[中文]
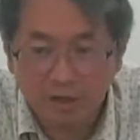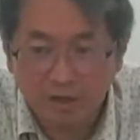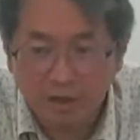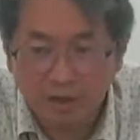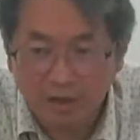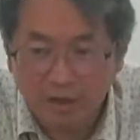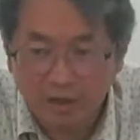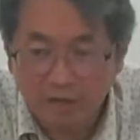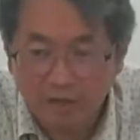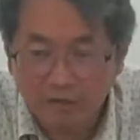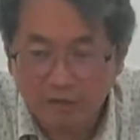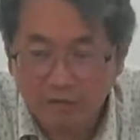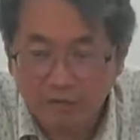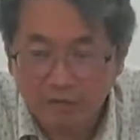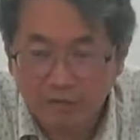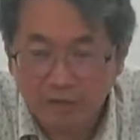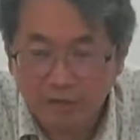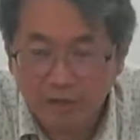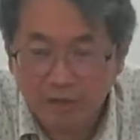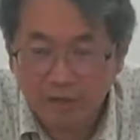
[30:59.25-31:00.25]
然后甚至于
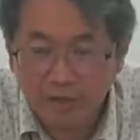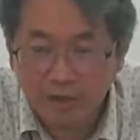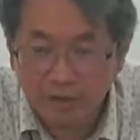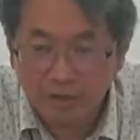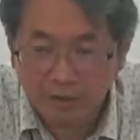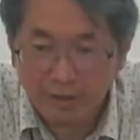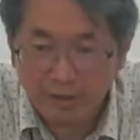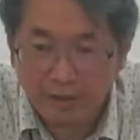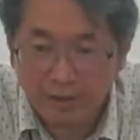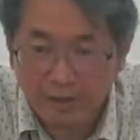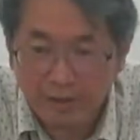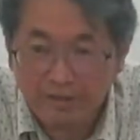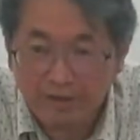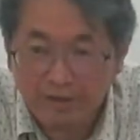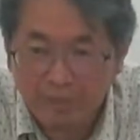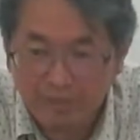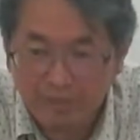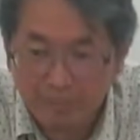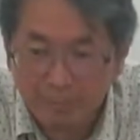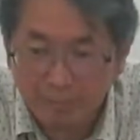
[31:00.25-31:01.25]
他也可能要开查
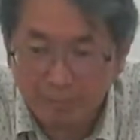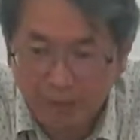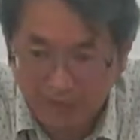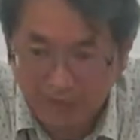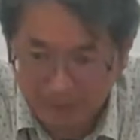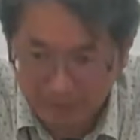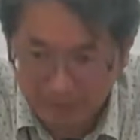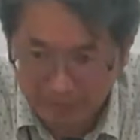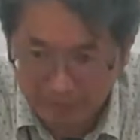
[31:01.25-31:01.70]
经班了